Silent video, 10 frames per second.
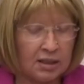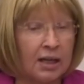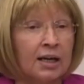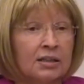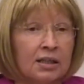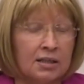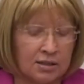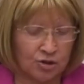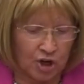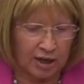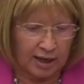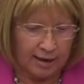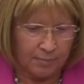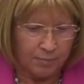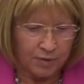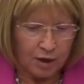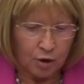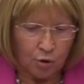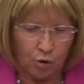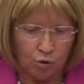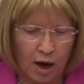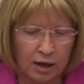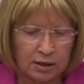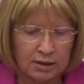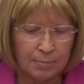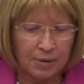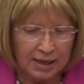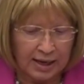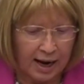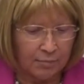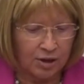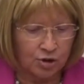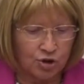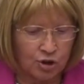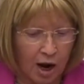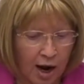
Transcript: Dikkatinizi çekerim. Konu hakkında bilgilenmek için